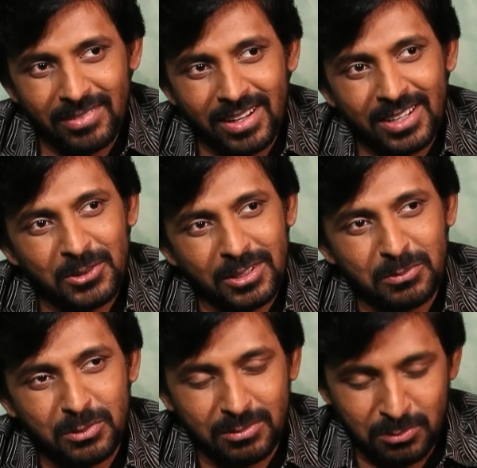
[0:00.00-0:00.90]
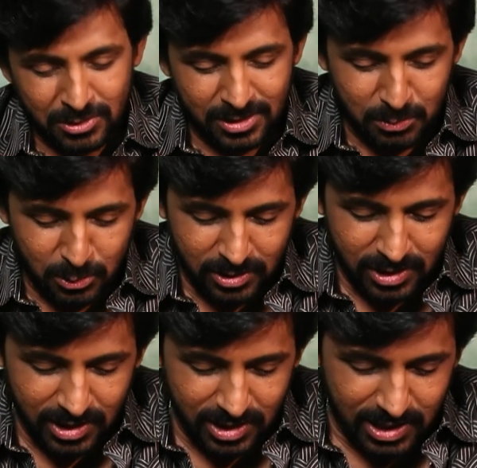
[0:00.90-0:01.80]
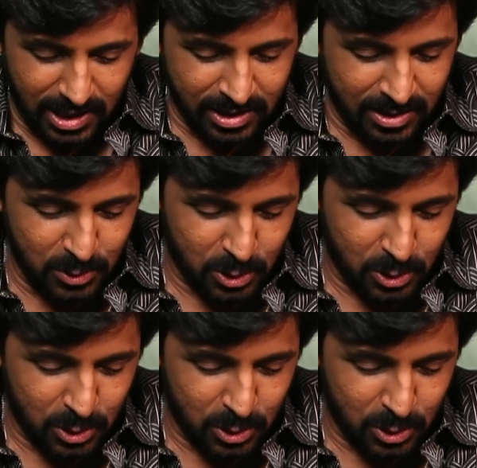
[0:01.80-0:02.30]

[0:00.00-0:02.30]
అంటే నువ్వు ఏదో పూర్తిగా ఇట్లా జాతకం